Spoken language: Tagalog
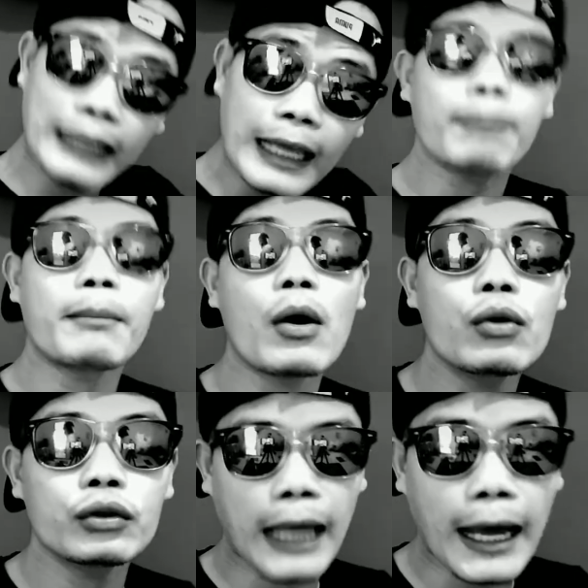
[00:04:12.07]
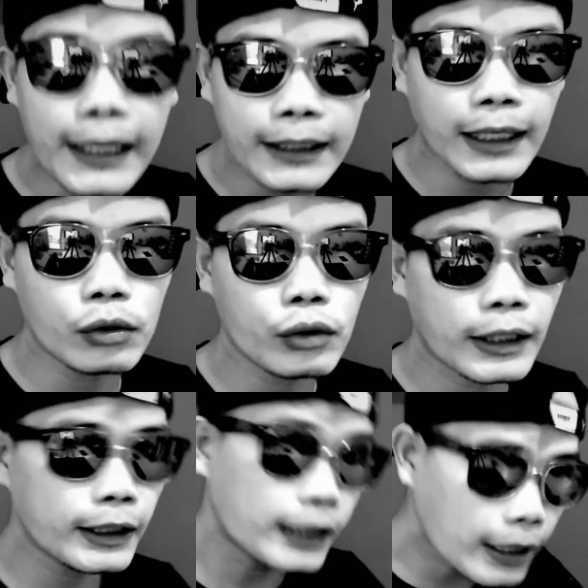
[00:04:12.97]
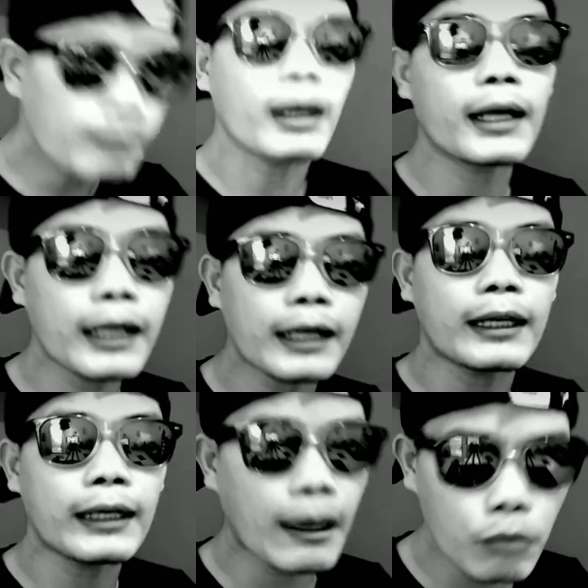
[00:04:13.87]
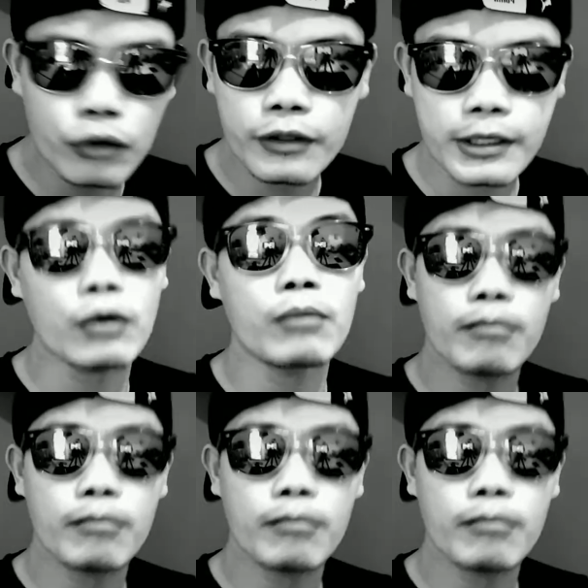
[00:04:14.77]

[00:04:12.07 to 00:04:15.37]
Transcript: Tiyak pautangin ka nun. Hindi magre-reklamo yun sa'yo.